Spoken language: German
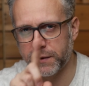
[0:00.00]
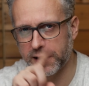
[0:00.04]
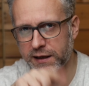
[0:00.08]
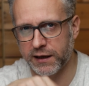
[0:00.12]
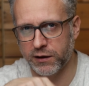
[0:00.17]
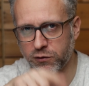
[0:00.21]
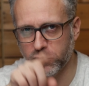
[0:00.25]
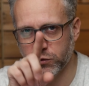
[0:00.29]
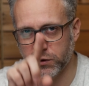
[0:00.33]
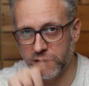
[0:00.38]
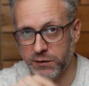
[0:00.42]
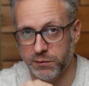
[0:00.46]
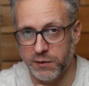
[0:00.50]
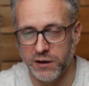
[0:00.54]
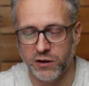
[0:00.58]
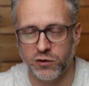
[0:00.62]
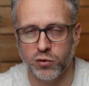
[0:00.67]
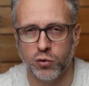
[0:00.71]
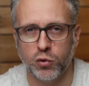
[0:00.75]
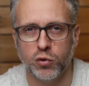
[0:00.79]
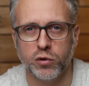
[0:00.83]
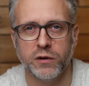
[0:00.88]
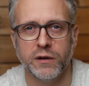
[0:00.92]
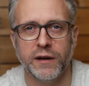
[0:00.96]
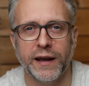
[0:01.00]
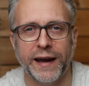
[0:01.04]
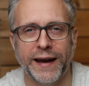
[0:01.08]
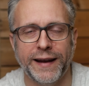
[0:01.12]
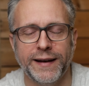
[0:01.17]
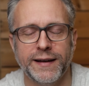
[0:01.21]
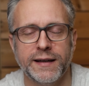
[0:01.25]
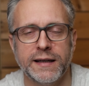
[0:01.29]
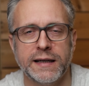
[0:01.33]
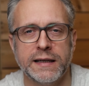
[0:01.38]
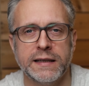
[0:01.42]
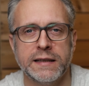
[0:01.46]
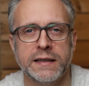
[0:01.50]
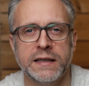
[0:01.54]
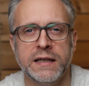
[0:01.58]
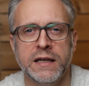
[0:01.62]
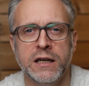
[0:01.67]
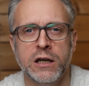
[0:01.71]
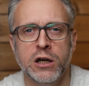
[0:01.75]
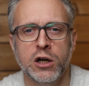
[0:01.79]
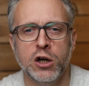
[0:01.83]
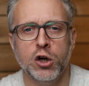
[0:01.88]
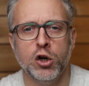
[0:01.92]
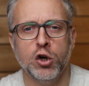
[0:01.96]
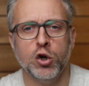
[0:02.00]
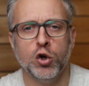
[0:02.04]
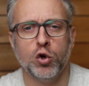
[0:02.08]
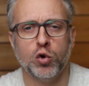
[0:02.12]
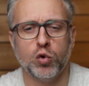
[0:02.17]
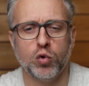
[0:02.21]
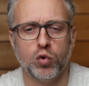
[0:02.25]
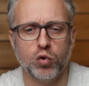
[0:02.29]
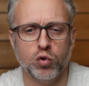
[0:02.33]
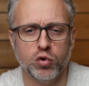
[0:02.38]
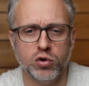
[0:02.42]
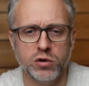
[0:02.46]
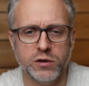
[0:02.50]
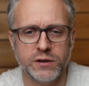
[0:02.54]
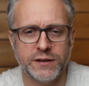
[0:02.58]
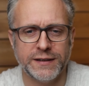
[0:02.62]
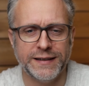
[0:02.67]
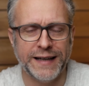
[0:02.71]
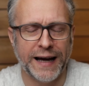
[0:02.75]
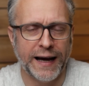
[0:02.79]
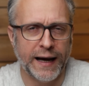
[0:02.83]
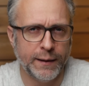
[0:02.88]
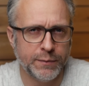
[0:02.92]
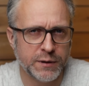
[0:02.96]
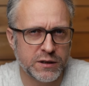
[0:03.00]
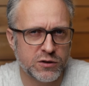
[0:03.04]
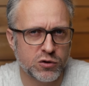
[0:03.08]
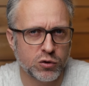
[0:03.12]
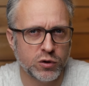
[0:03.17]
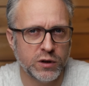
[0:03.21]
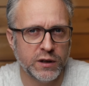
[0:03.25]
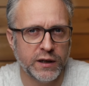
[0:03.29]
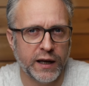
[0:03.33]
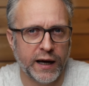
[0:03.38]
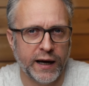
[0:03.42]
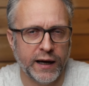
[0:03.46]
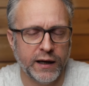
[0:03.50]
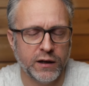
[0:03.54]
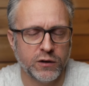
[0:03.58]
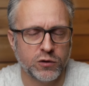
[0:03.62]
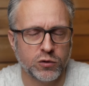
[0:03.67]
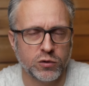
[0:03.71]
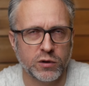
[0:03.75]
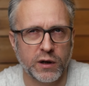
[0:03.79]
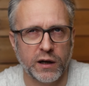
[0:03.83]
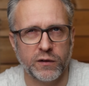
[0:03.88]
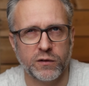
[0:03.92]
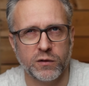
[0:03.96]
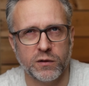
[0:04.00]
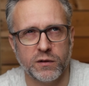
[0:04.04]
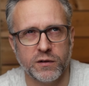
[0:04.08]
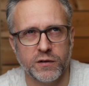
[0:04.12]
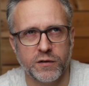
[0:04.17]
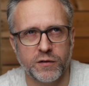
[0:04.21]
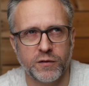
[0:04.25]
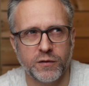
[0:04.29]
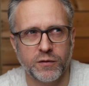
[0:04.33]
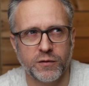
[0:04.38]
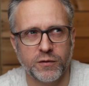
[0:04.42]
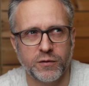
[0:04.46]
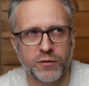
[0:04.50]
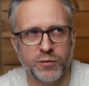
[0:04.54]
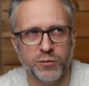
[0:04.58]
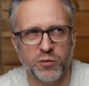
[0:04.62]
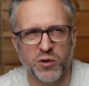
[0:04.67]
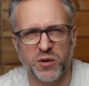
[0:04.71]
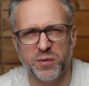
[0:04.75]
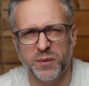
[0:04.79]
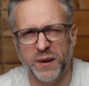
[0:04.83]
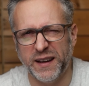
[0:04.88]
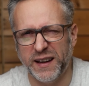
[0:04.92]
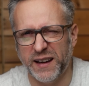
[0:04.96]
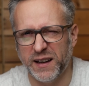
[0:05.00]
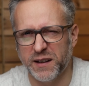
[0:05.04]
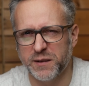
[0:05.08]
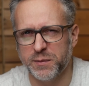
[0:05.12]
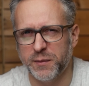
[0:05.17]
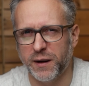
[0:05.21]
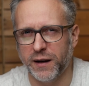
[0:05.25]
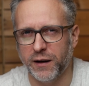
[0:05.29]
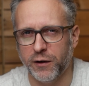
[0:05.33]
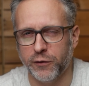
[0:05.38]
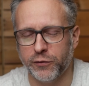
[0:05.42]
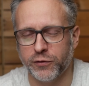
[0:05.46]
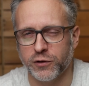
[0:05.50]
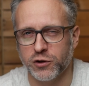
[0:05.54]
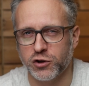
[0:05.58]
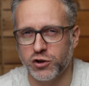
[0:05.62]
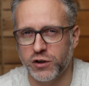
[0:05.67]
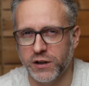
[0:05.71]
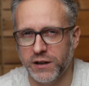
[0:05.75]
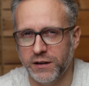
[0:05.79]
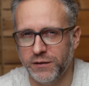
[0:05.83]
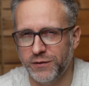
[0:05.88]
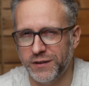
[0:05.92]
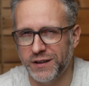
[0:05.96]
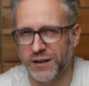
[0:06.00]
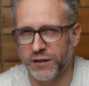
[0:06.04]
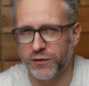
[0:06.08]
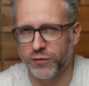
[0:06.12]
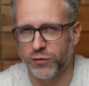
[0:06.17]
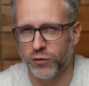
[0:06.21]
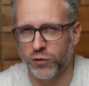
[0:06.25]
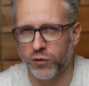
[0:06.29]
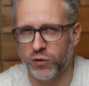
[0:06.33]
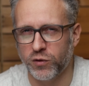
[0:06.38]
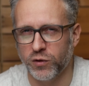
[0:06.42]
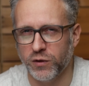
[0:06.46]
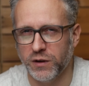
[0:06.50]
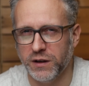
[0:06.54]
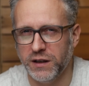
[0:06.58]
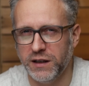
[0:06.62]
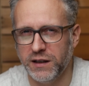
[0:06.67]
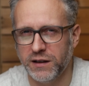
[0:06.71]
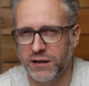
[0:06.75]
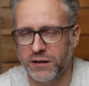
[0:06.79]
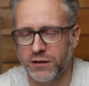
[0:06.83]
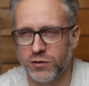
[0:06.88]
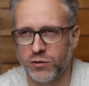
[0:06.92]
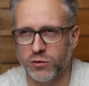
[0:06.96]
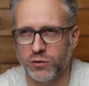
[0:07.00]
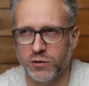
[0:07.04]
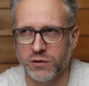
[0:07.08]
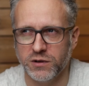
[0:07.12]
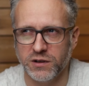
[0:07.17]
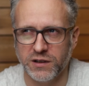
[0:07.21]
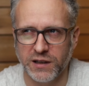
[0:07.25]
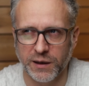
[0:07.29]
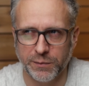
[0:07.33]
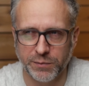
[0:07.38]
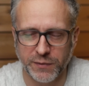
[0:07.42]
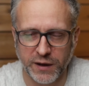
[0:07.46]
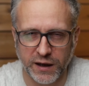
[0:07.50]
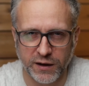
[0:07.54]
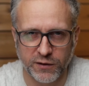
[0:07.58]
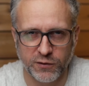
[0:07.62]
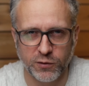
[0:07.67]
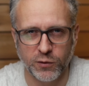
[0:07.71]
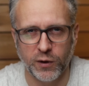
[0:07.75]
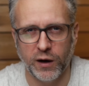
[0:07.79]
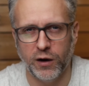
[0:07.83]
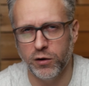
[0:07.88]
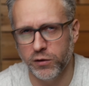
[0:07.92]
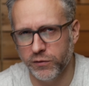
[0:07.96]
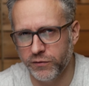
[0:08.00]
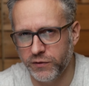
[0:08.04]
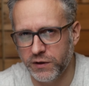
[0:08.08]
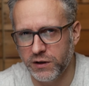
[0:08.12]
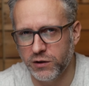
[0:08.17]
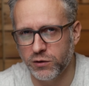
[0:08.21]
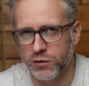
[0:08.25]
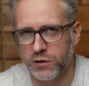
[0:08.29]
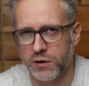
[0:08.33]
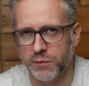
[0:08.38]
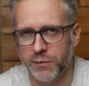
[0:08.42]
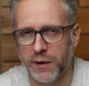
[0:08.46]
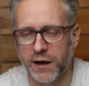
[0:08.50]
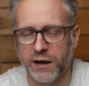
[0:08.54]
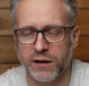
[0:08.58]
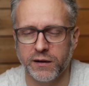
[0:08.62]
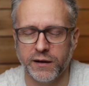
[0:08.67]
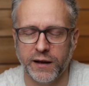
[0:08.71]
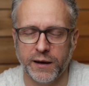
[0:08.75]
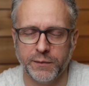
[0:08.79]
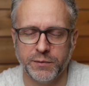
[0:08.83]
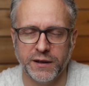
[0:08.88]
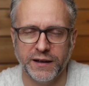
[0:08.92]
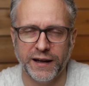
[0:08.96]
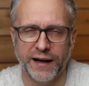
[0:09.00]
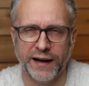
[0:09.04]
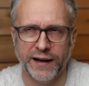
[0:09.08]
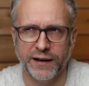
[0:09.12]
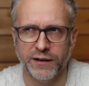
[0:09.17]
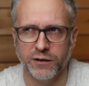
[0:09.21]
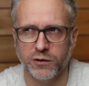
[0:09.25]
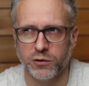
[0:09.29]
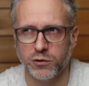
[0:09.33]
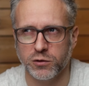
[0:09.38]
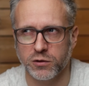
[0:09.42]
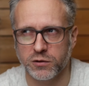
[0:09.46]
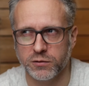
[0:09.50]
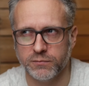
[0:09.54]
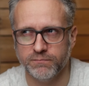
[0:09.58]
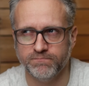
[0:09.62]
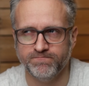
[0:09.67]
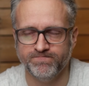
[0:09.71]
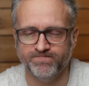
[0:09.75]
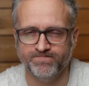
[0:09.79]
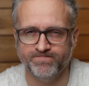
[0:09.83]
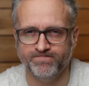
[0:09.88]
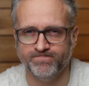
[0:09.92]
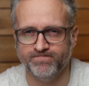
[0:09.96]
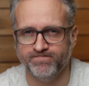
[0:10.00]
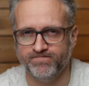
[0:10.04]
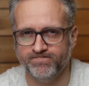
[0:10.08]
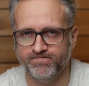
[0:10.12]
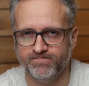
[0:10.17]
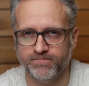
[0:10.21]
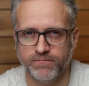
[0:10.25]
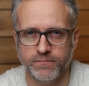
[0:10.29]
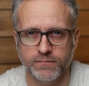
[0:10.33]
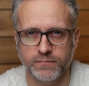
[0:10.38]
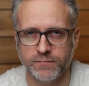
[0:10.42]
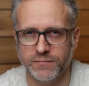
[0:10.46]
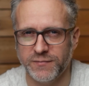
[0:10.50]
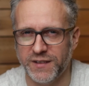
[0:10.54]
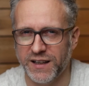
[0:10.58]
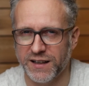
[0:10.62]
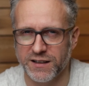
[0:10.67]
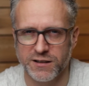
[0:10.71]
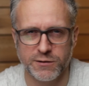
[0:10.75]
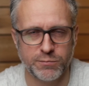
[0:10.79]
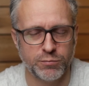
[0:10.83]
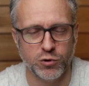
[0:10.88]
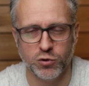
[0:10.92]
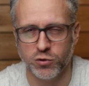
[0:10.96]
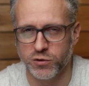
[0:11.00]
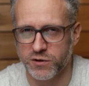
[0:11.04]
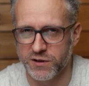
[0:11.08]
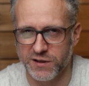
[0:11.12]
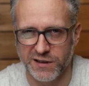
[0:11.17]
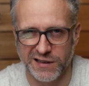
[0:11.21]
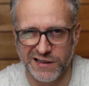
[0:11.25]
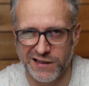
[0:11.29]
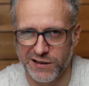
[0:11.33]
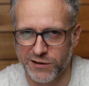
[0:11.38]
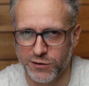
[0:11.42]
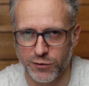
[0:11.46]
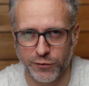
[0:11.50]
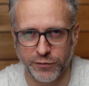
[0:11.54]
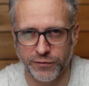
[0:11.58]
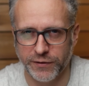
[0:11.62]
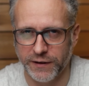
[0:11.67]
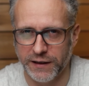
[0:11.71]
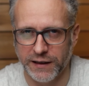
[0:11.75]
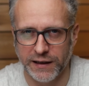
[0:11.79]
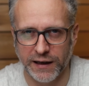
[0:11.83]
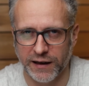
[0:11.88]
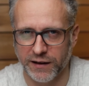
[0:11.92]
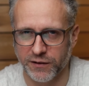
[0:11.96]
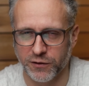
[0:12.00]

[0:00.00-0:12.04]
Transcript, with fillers: Man kann nur die Methoden ändern. Und da habe ich so den Eindruck, also das muss man erstmal auch verstehen, wie das funktioniert. Und ich habe dazu auch ein Video gemacht und habe den Eindruck, hm, das benutzen nicht so viele.